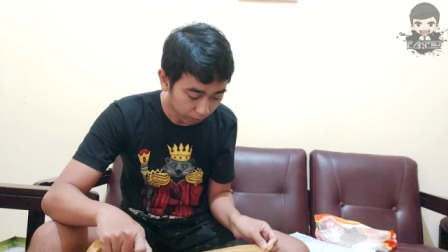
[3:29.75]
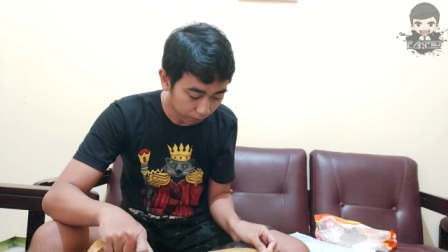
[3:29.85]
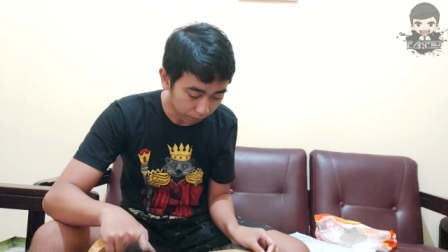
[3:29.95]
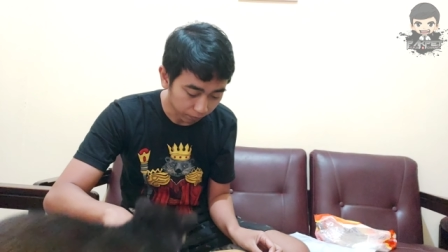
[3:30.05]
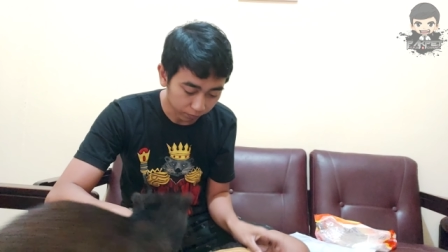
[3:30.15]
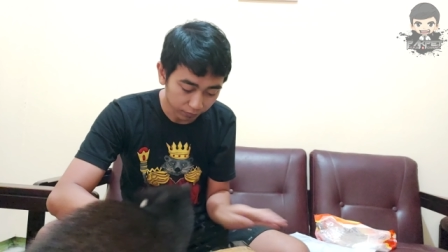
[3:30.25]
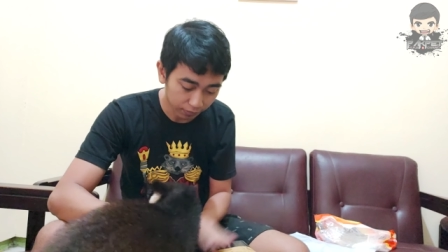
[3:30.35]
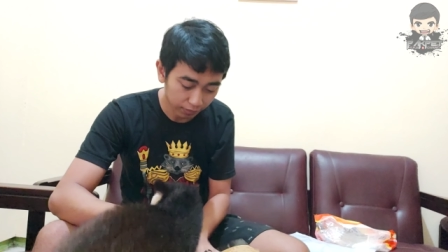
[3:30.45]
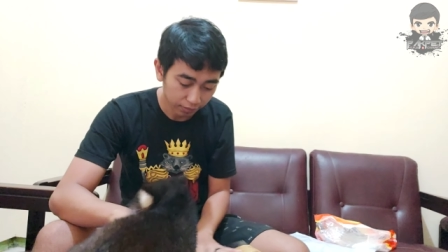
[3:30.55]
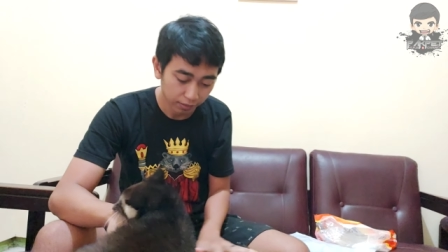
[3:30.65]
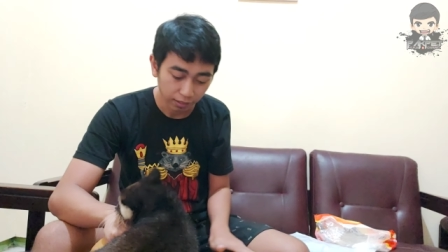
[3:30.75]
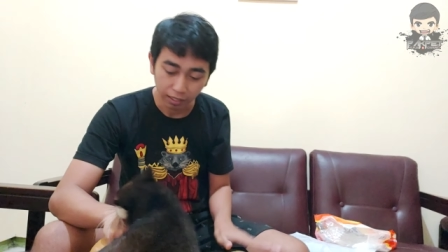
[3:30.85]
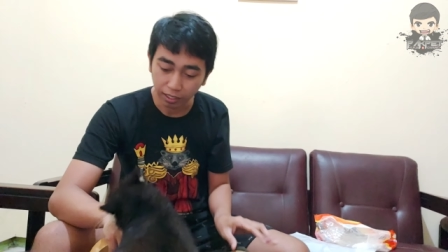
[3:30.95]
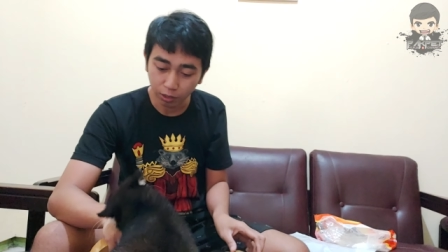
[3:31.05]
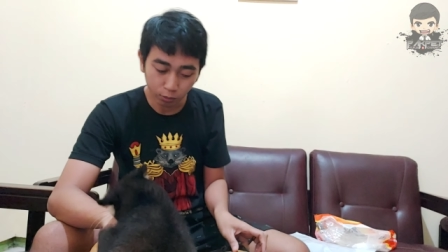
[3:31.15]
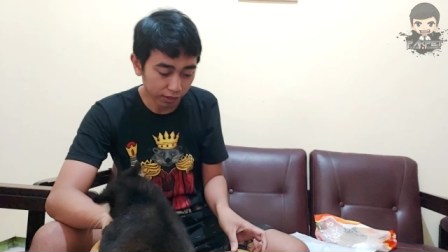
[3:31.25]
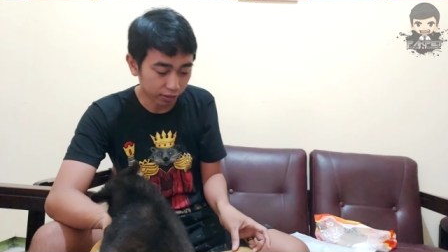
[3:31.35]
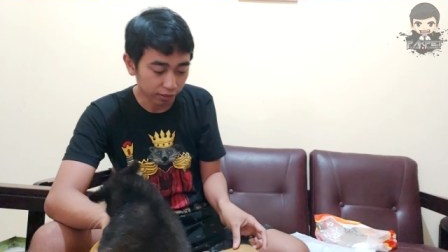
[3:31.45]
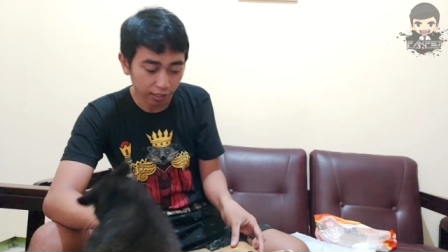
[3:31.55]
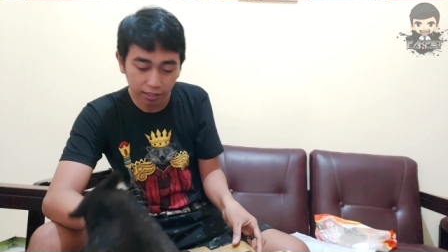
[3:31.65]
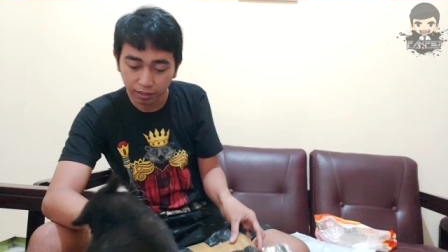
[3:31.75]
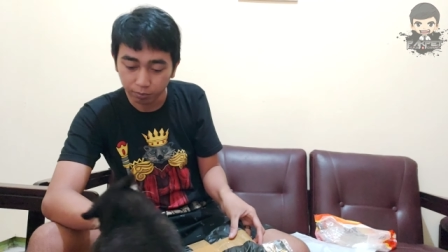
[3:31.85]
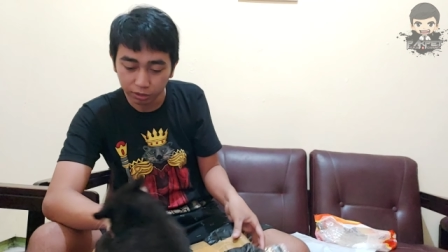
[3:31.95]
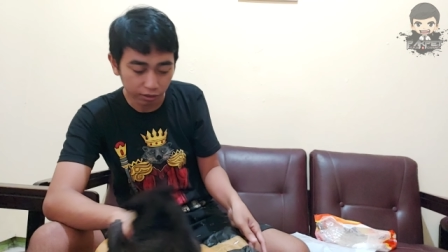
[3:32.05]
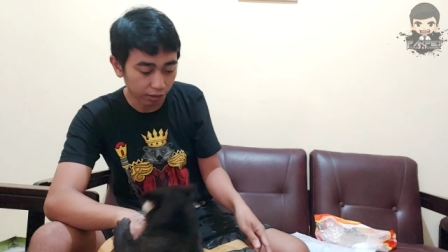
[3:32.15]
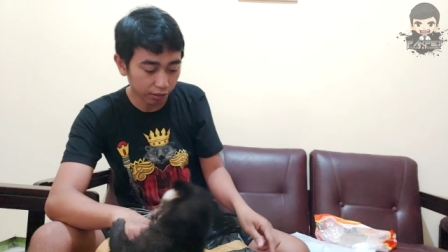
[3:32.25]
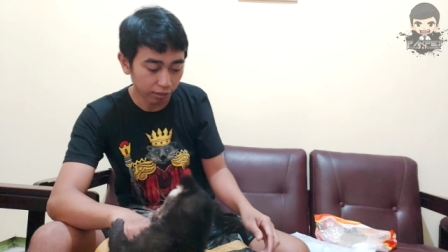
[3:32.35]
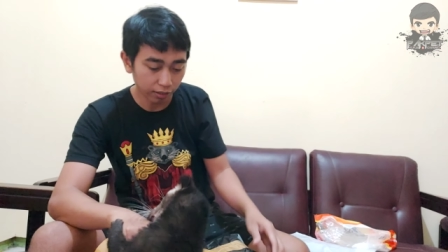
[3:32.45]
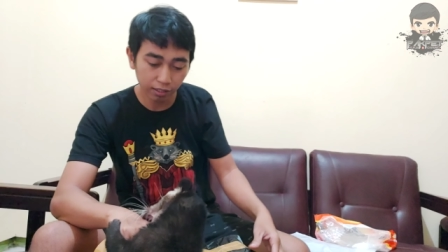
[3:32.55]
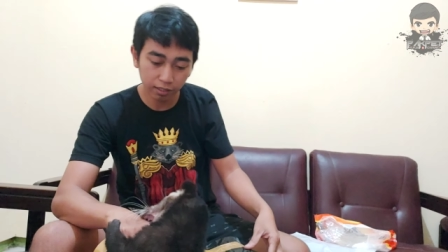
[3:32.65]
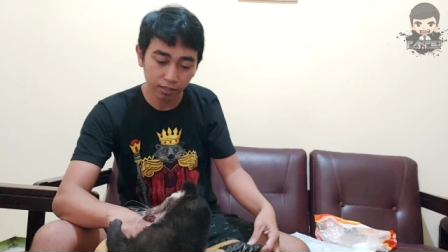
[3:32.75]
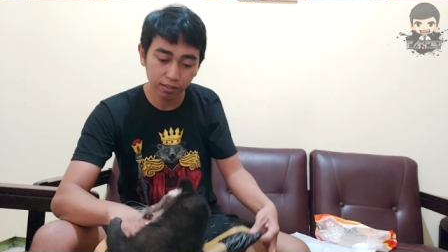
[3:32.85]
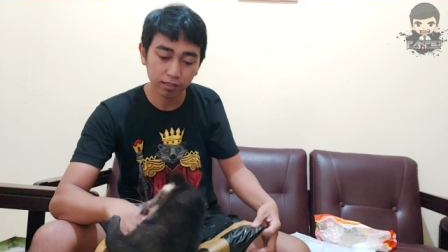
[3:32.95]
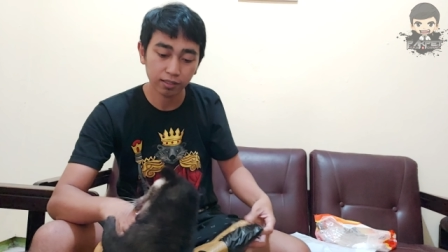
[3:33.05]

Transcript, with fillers: hmm. awas ya habis ini